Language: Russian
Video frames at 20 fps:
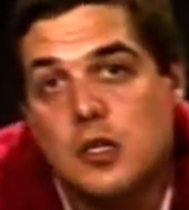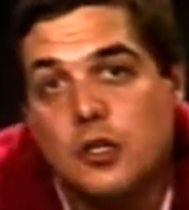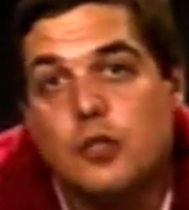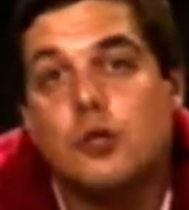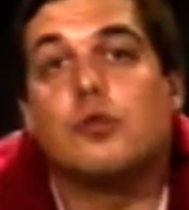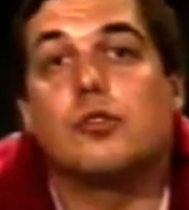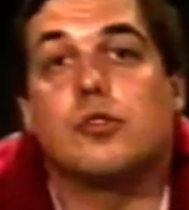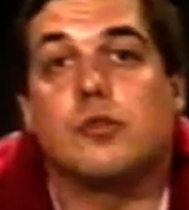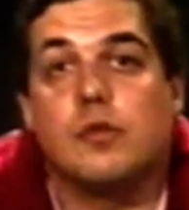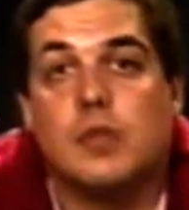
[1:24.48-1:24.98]

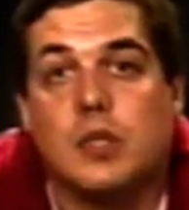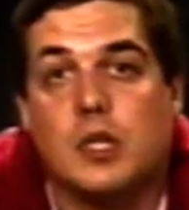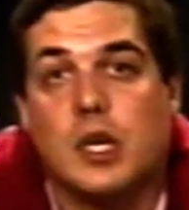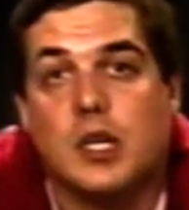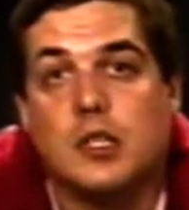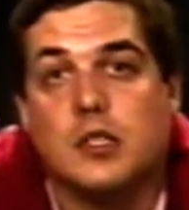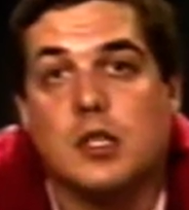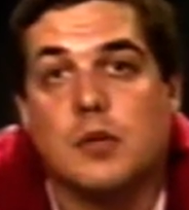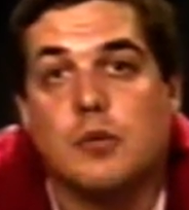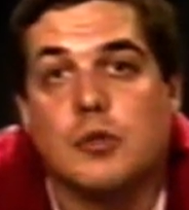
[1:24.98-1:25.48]
чувствовали
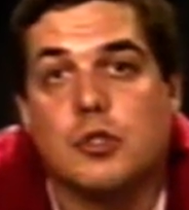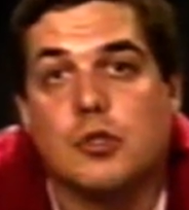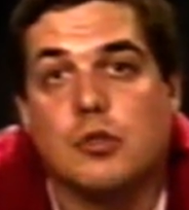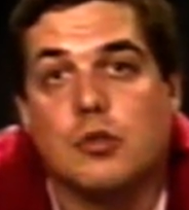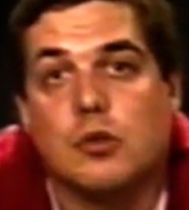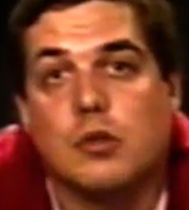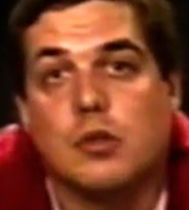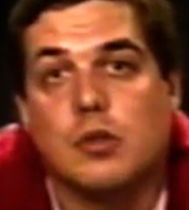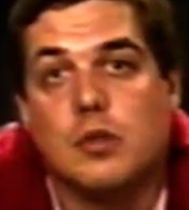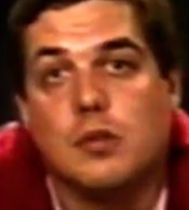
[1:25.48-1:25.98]
хотя бы,
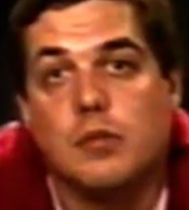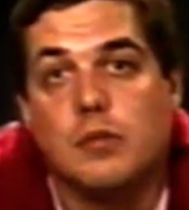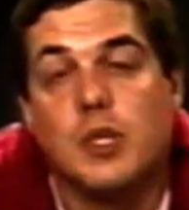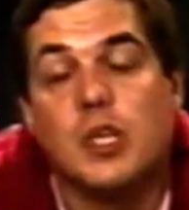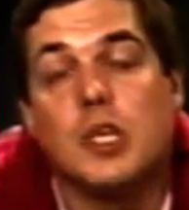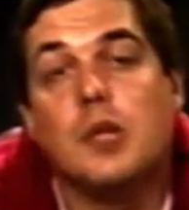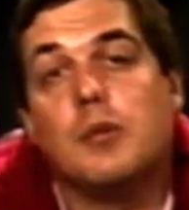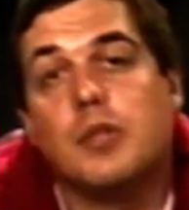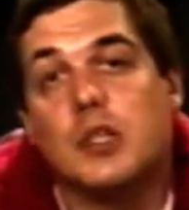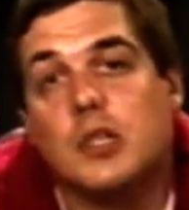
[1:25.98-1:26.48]
что
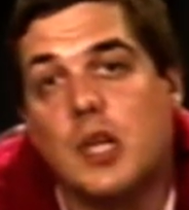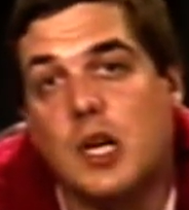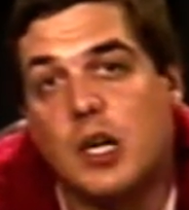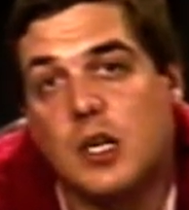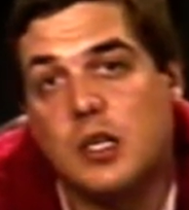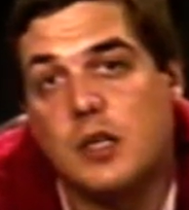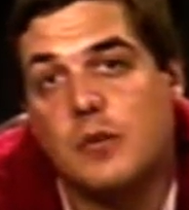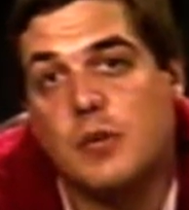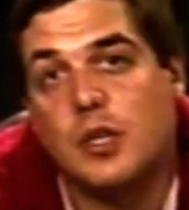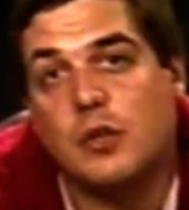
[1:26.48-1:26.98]
мы именно
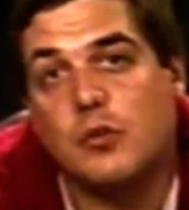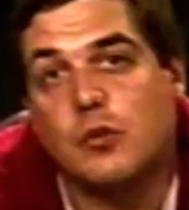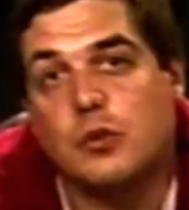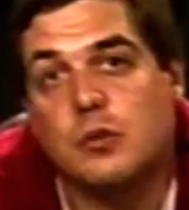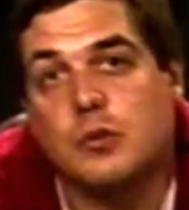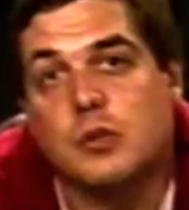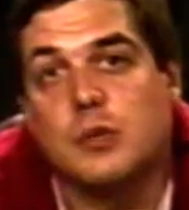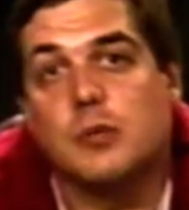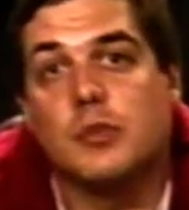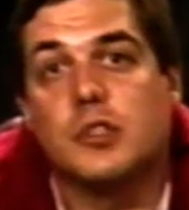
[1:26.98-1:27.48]
так к ним
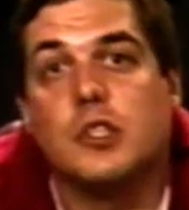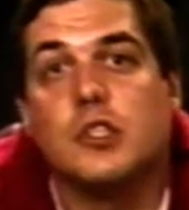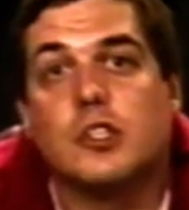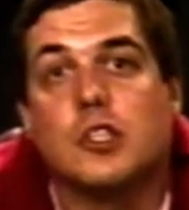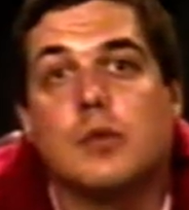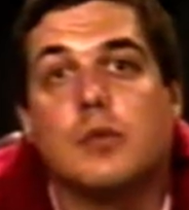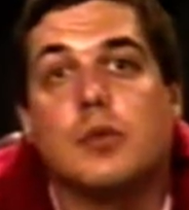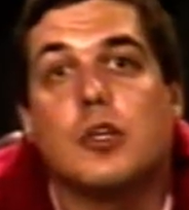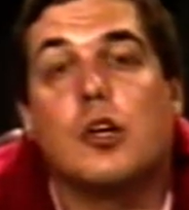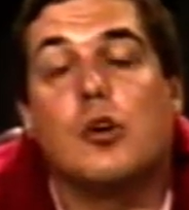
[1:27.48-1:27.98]
относимся. Мы
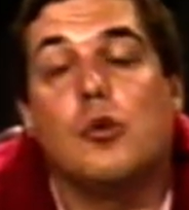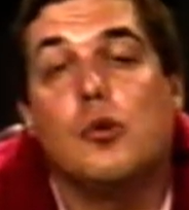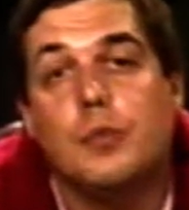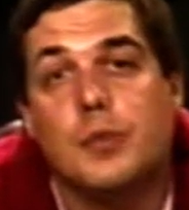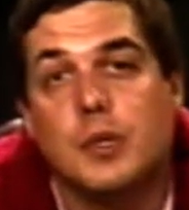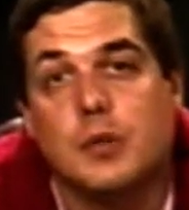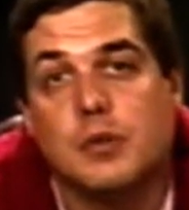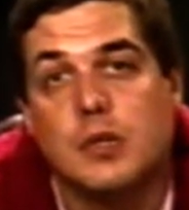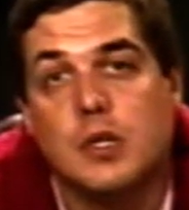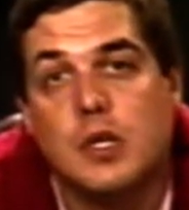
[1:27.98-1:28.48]
слишком их
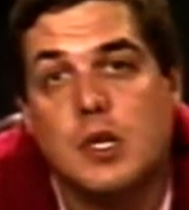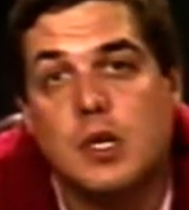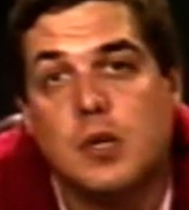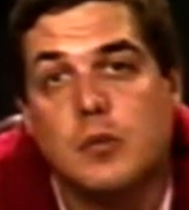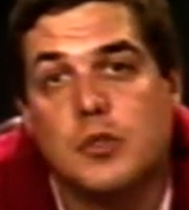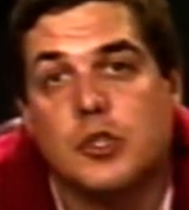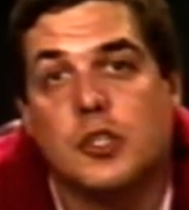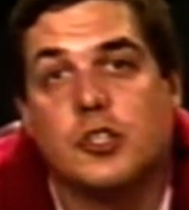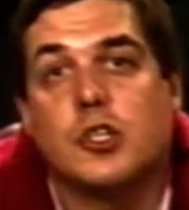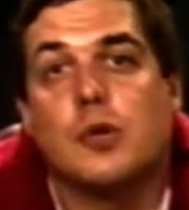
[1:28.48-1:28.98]
любим,
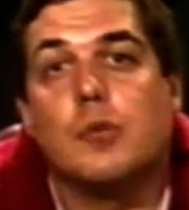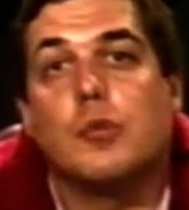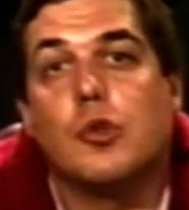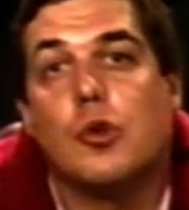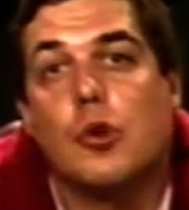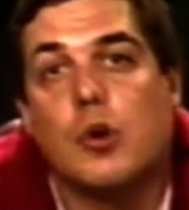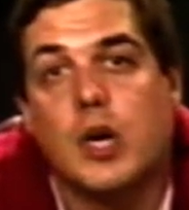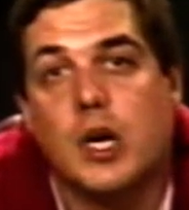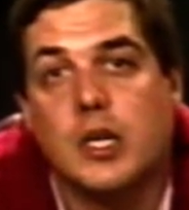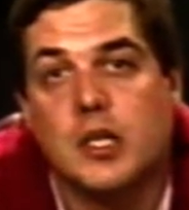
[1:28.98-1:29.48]
мы слишком
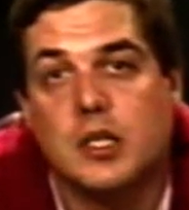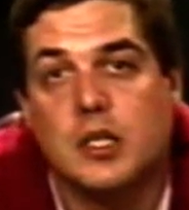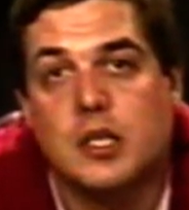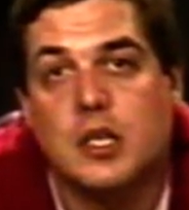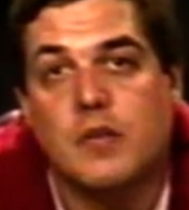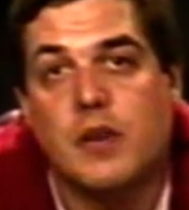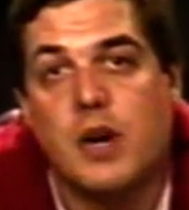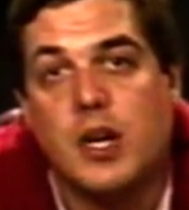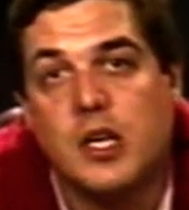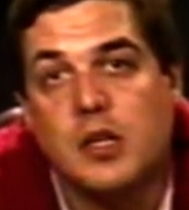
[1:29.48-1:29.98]
много о них
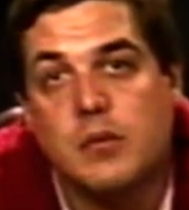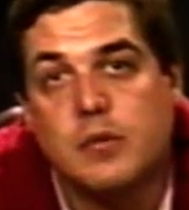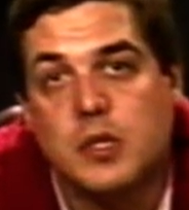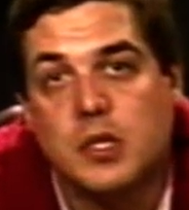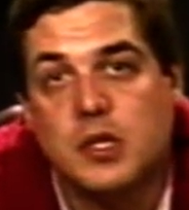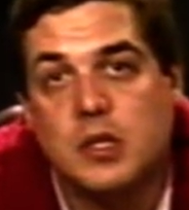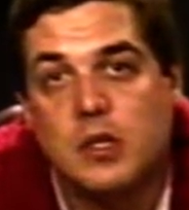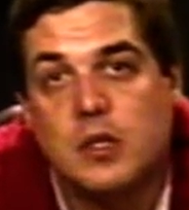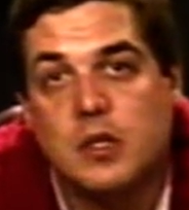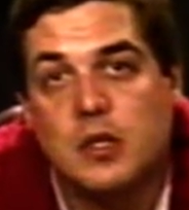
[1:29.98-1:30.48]
говорим,
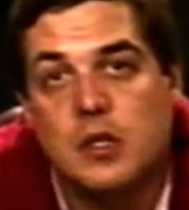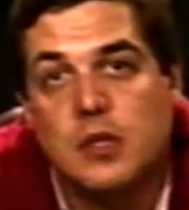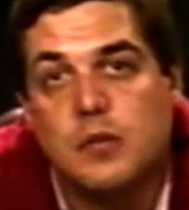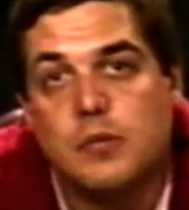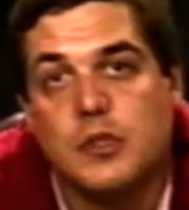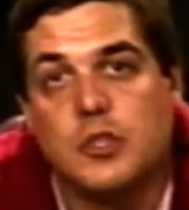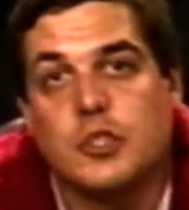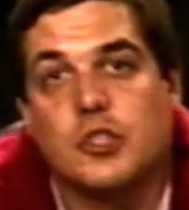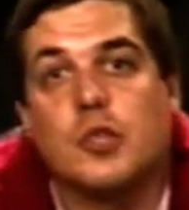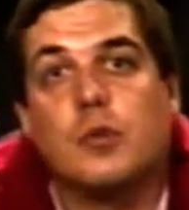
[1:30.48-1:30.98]

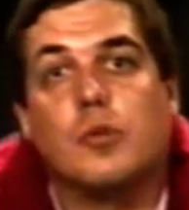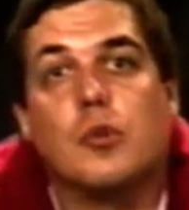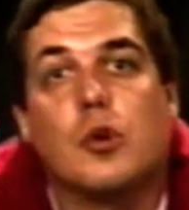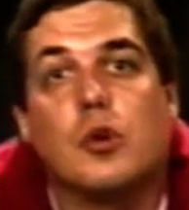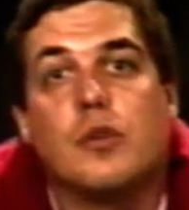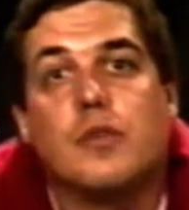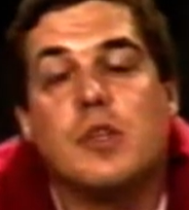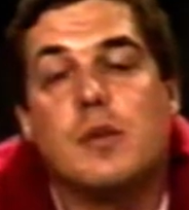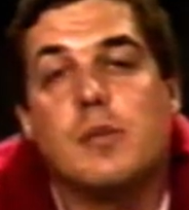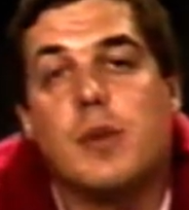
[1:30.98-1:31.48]
мы слишком
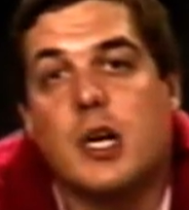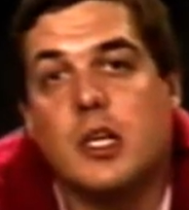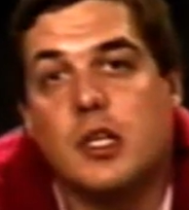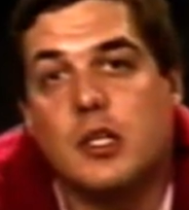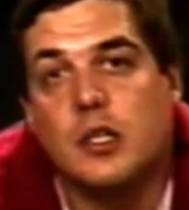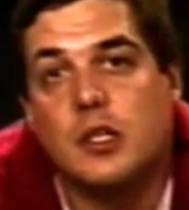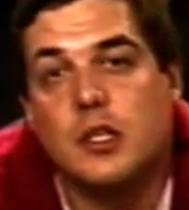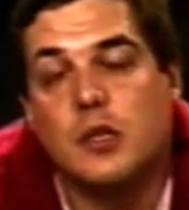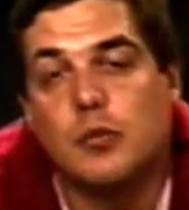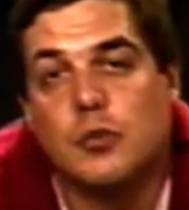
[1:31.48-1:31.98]
много
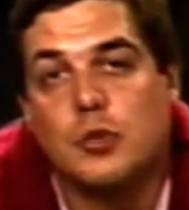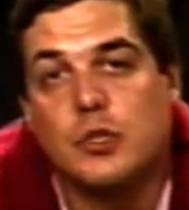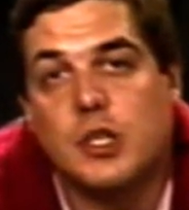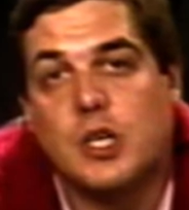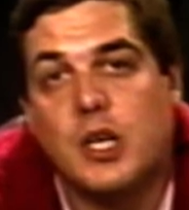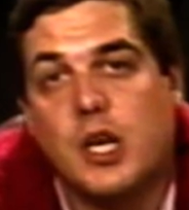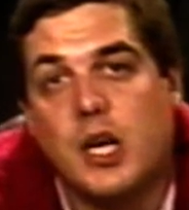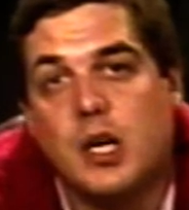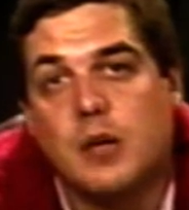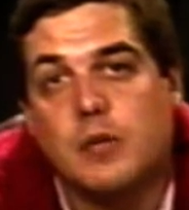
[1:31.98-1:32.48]
внимания им
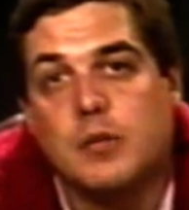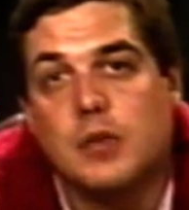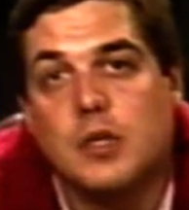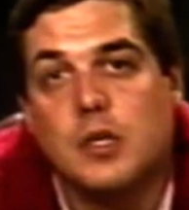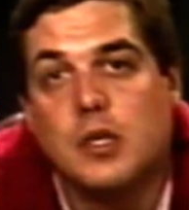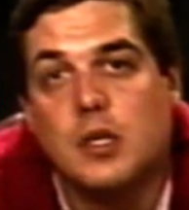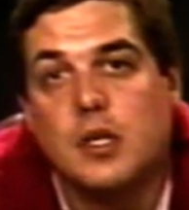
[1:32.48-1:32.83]
уделяем.